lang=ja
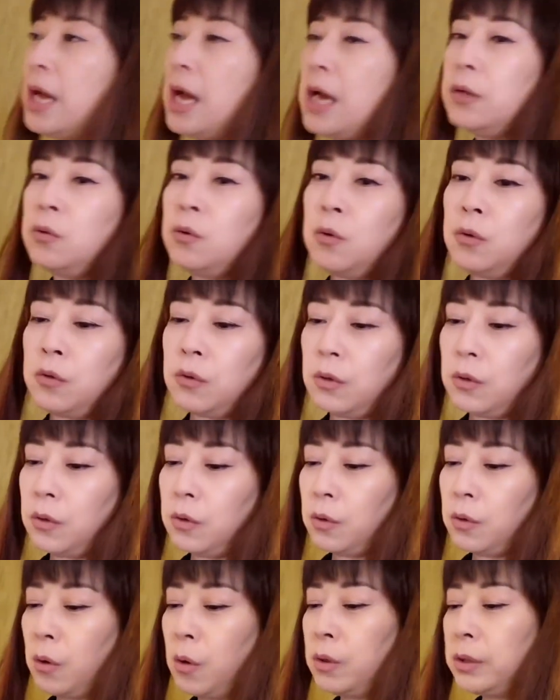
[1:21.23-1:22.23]
あの
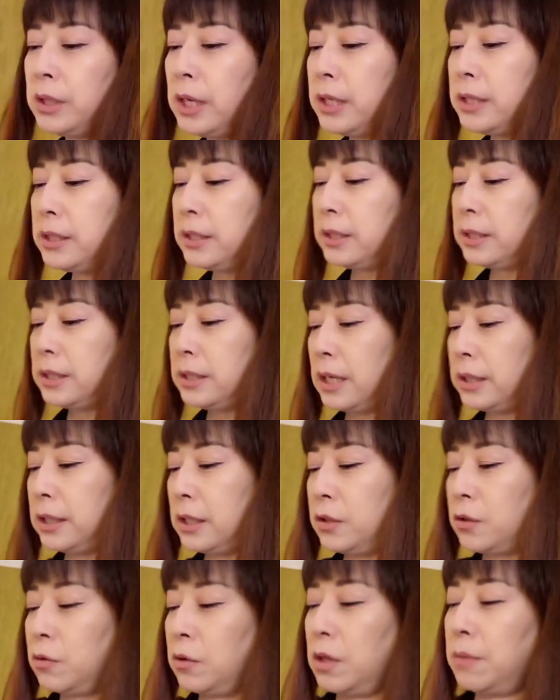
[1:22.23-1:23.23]
こんな
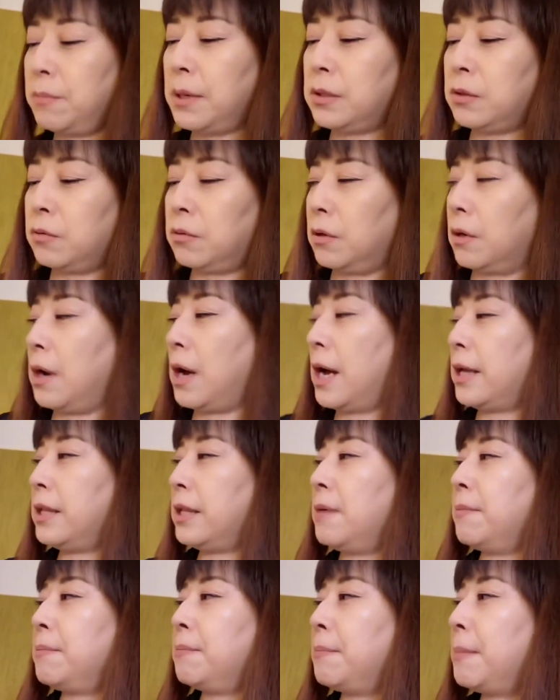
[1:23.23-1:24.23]
私ちょっと今ちょっと
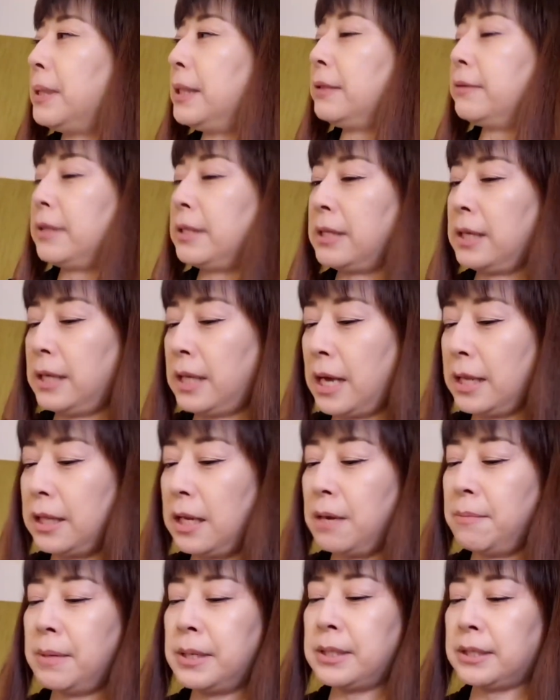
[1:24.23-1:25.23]
離れ待ってくださいね
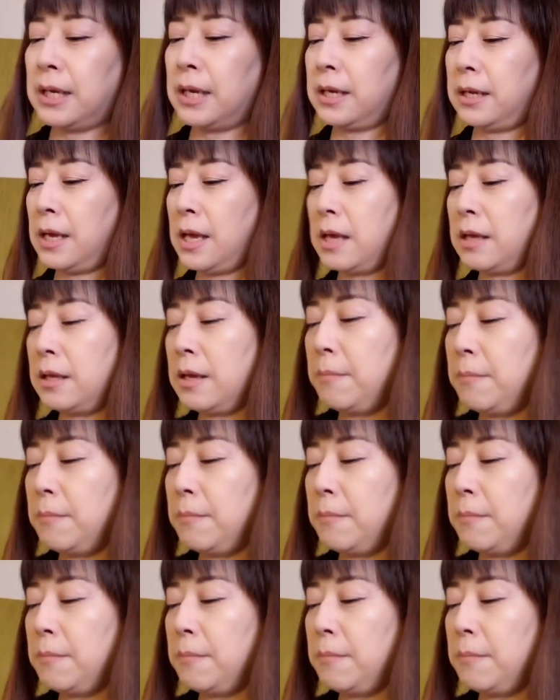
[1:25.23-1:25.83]
離れますからね